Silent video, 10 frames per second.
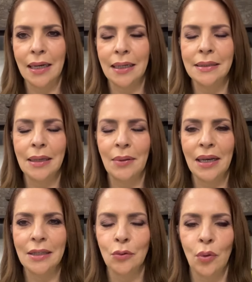Isabel
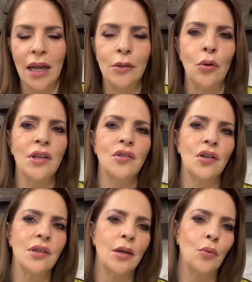Lascuray no quiso
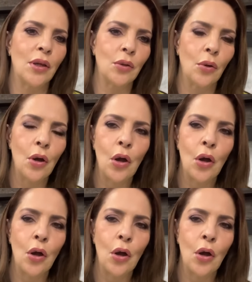hacer dueto